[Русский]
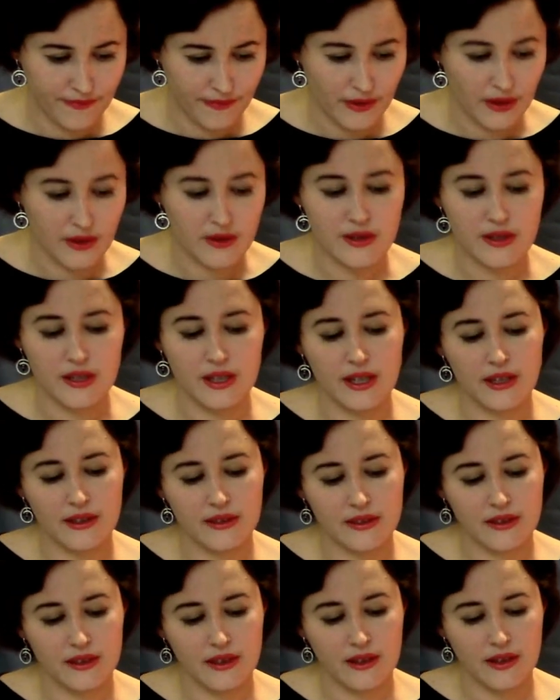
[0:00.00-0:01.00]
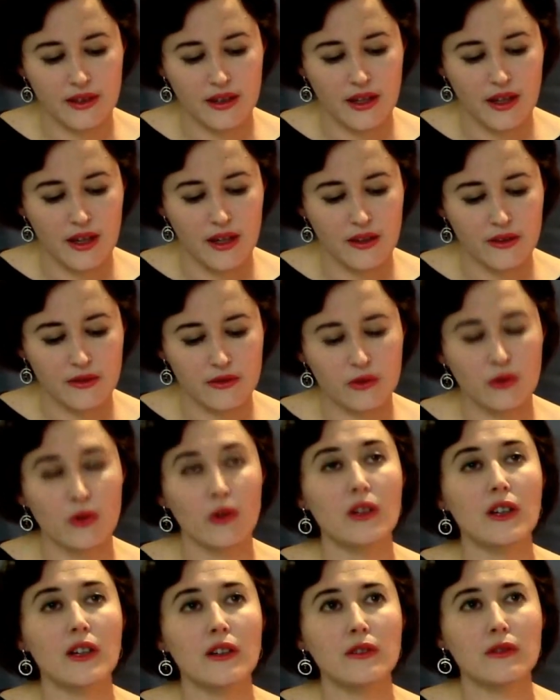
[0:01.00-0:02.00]
Интересно,
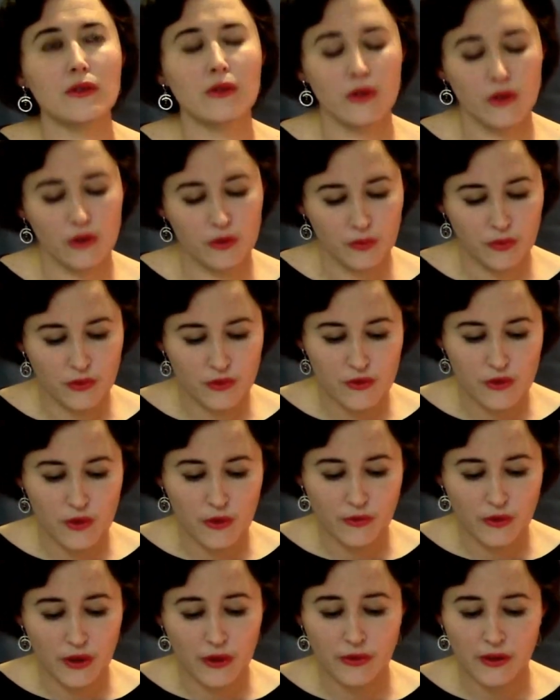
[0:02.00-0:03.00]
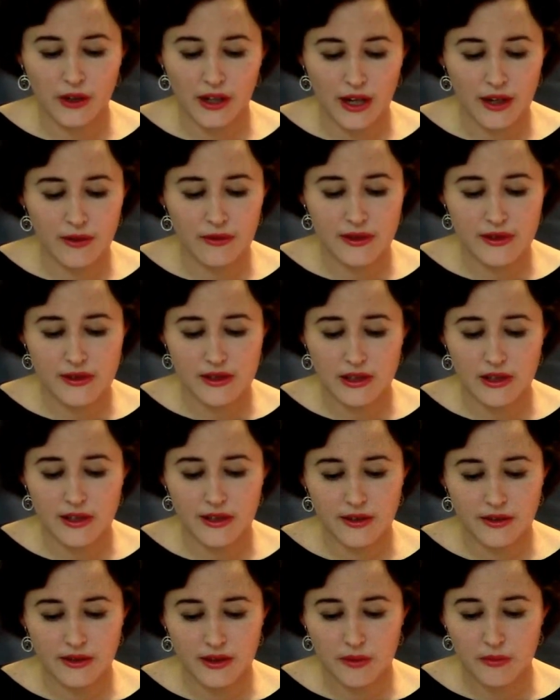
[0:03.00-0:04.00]
сколько стоит путевка в край
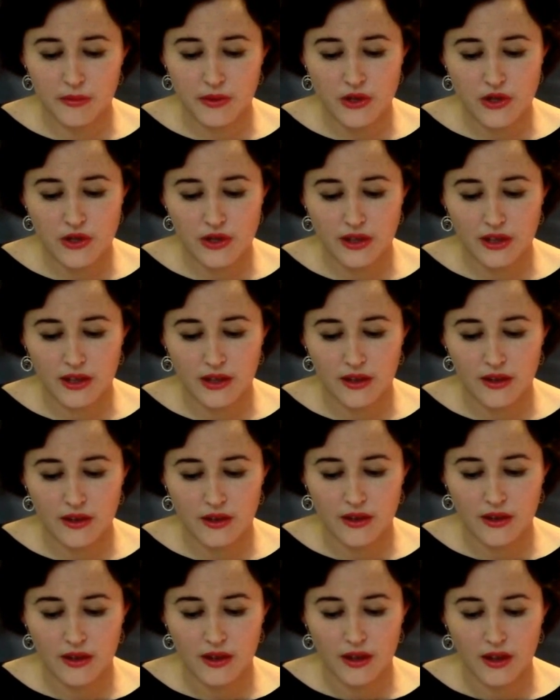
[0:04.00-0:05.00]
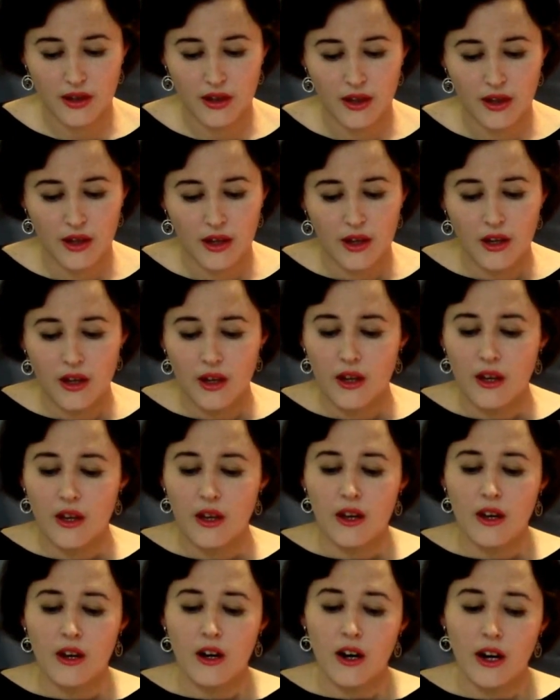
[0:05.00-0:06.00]
Василининой мечты?
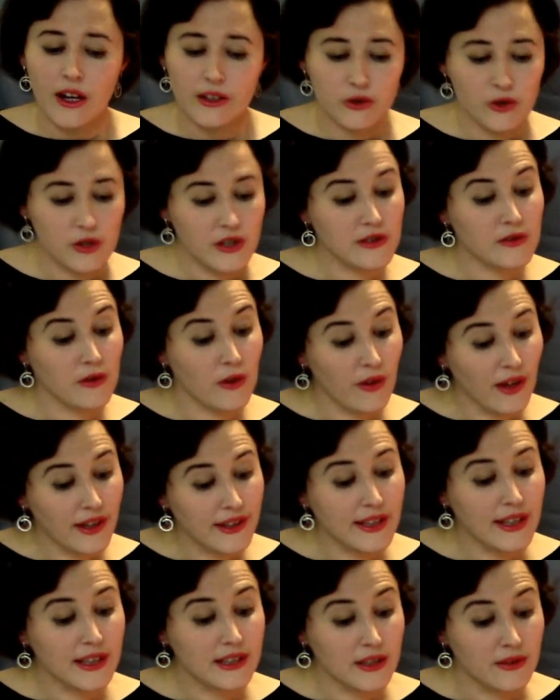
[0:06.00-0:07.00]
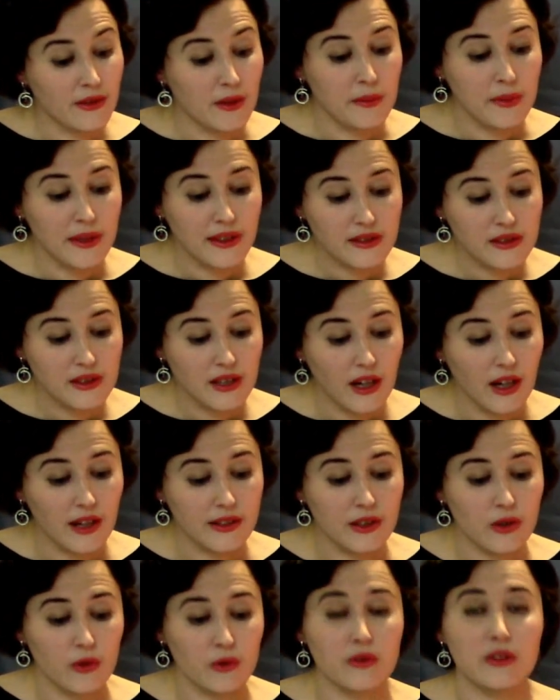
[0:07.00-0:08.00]
О существовании этого места
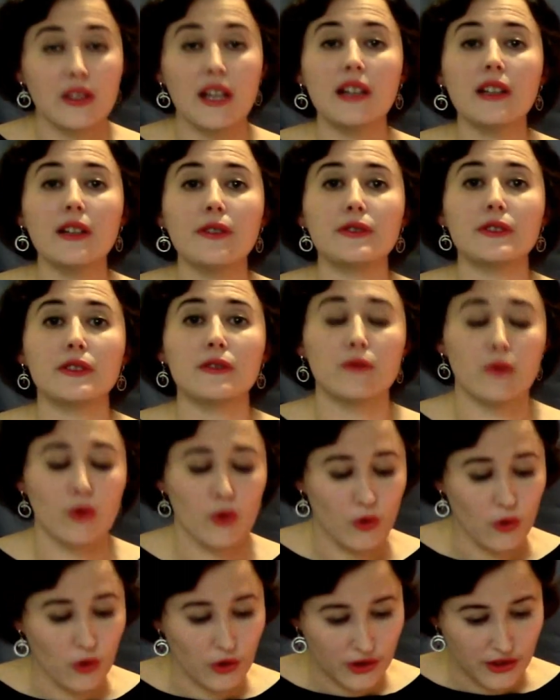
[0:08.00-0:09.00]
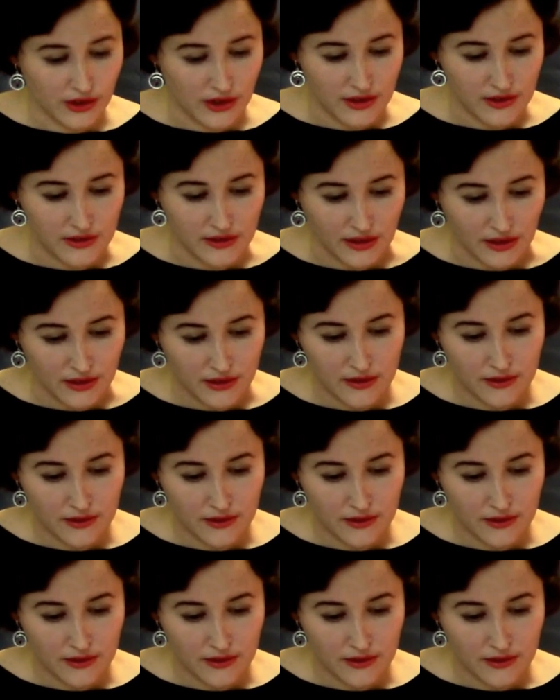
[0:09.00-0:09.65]
она узнала всего год назад.